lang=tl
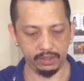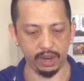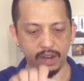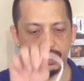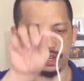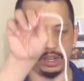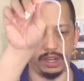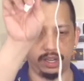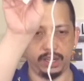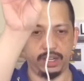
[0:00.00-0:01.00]

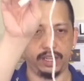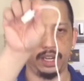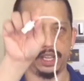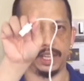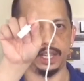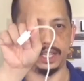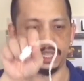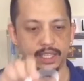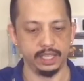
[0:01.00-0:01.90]
charger. Ayan.